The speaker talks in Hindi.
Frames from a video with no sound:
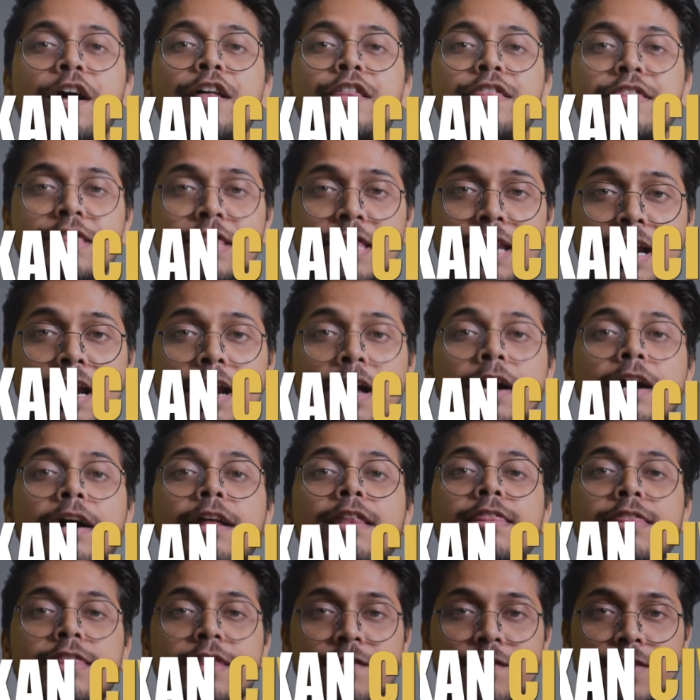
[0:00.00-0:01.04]
था
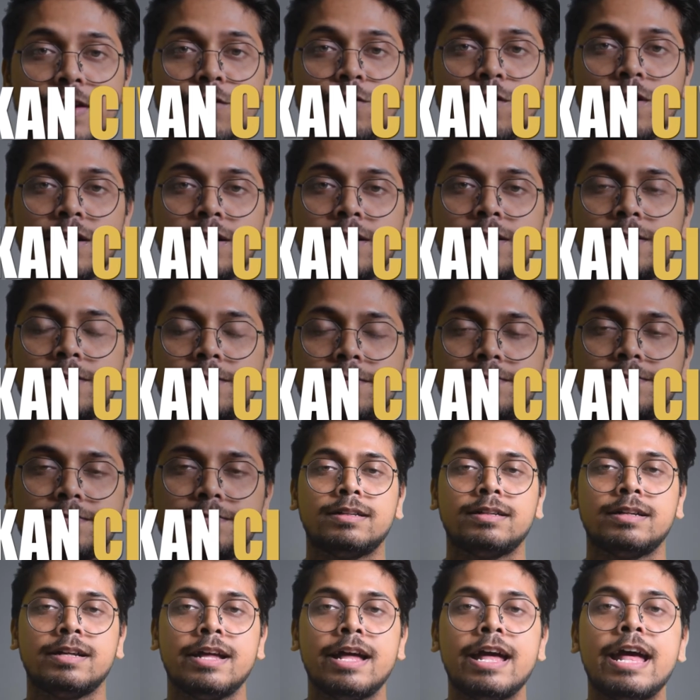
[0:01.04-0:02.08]
श्रीलंकन सिविल वॉर
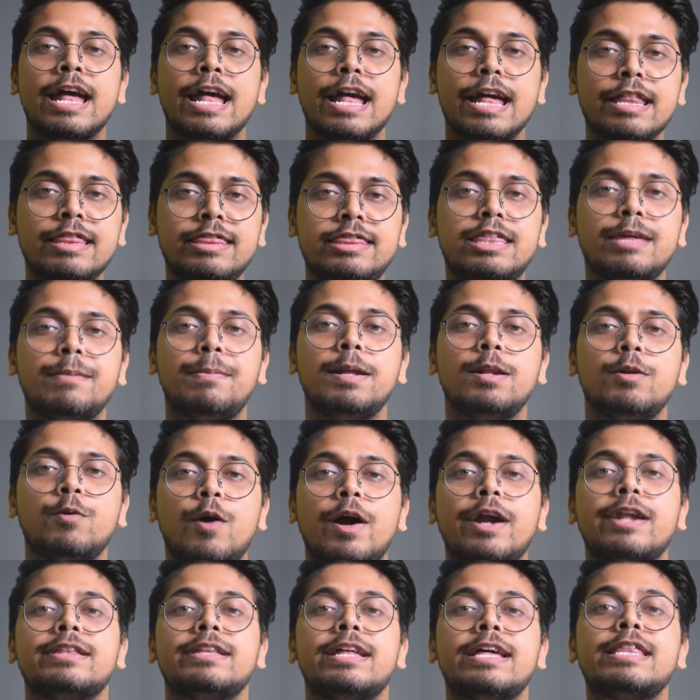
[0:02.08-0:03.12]
इस सिविल
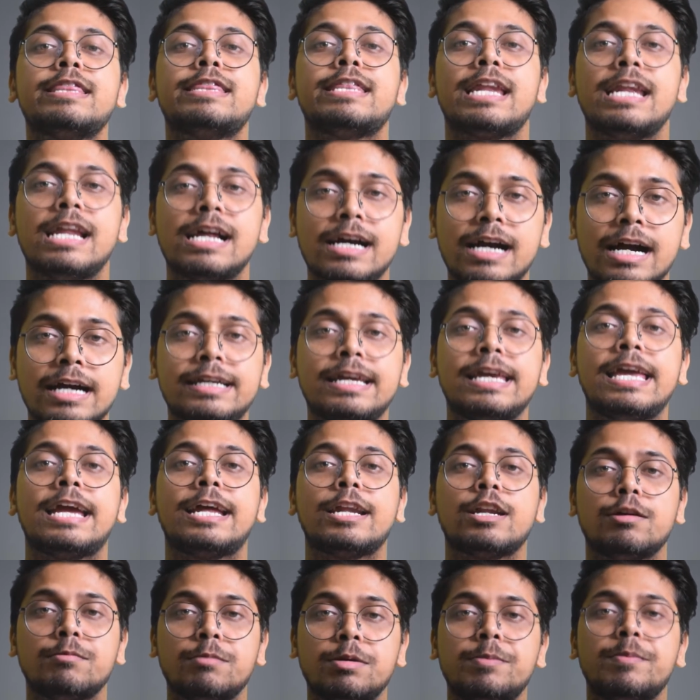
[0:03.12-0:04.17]
वॉर ने श्रीलंका की
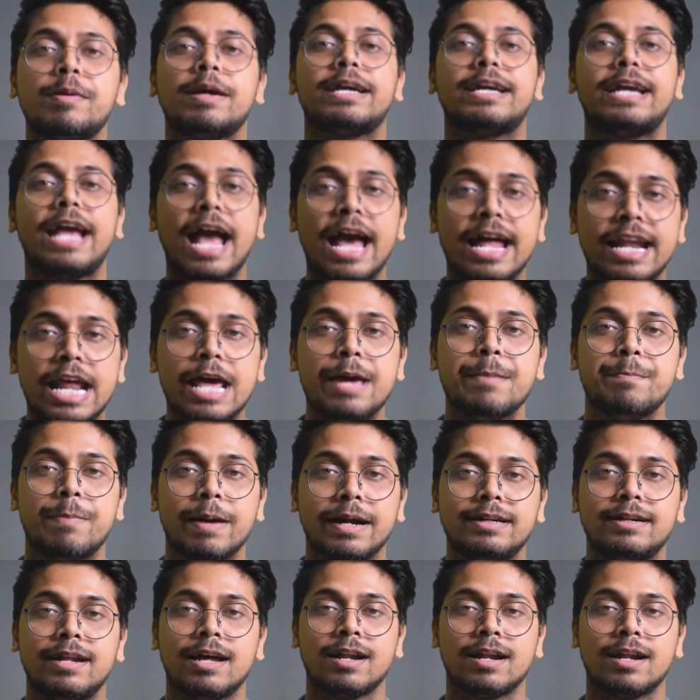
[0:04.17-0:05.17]
इकोनॉमी में गहरा इंपैक्ट